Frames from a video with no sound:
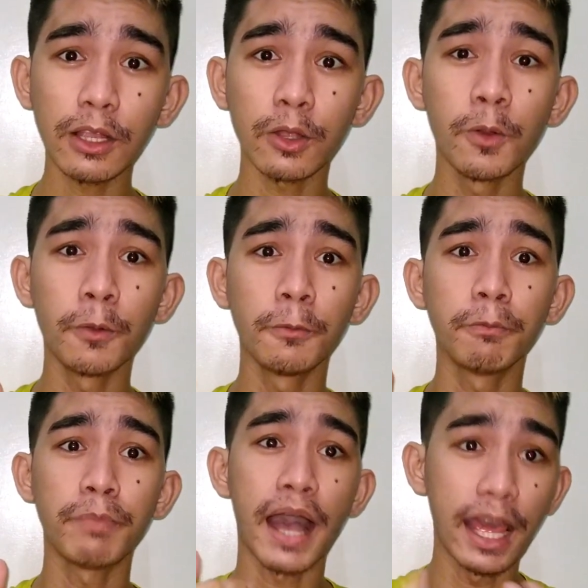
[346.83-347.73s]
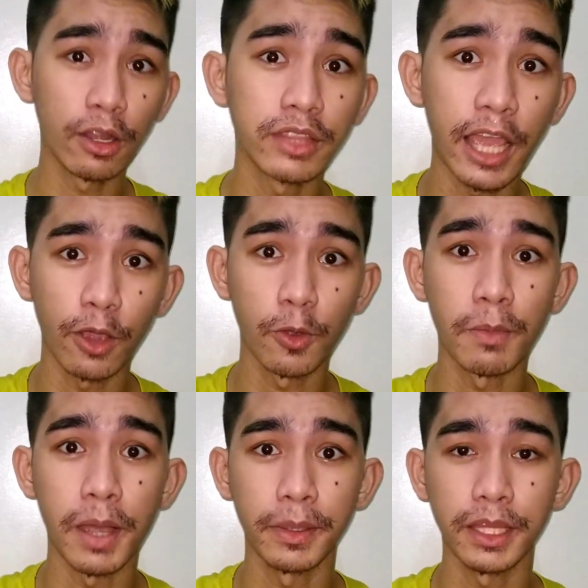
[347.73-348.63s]
kung paano tayo
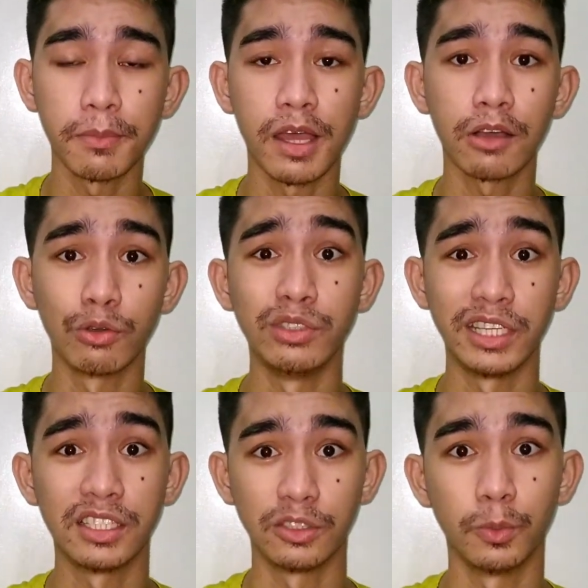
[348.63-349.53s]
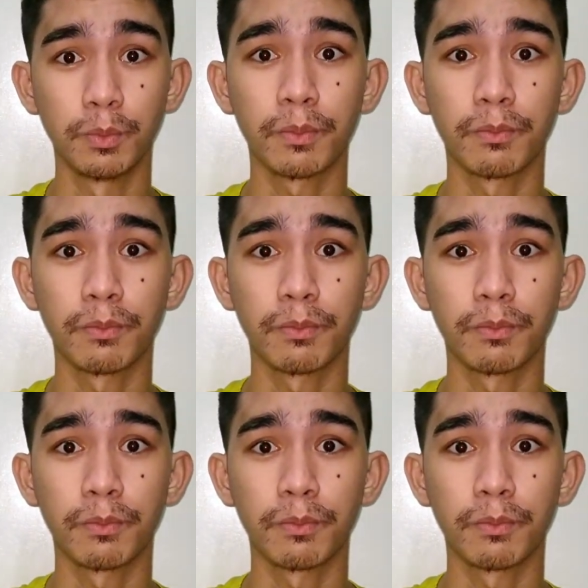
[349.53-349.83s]
gumamit ng mga kojic soup.